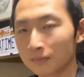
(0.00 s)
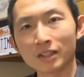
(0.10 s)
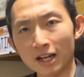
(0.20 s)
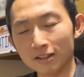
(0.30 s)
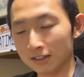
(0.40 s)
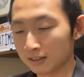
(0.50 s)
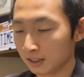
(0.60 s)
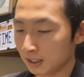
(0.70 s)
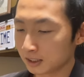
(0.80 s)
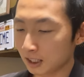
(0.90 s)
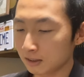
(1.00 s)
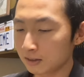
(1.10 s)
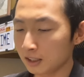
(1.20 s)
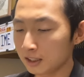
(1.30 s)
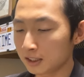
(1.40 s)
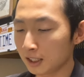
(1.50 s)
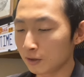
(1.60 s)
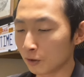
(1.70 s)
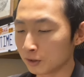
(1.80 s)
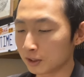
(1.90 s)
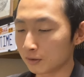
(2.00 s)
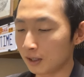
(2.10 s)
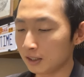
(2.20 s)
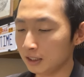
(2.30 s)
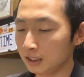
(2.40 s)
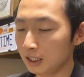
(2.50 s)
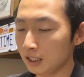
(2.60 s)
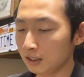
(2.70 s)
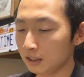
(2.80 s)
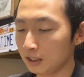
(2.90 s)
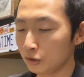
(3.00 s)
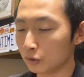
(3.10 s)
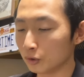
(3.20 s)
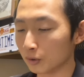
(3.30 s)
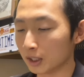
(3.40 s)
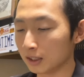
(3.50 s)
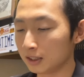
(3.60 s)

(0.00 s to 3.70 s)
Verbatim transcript: 大変です撮影している本日は2024年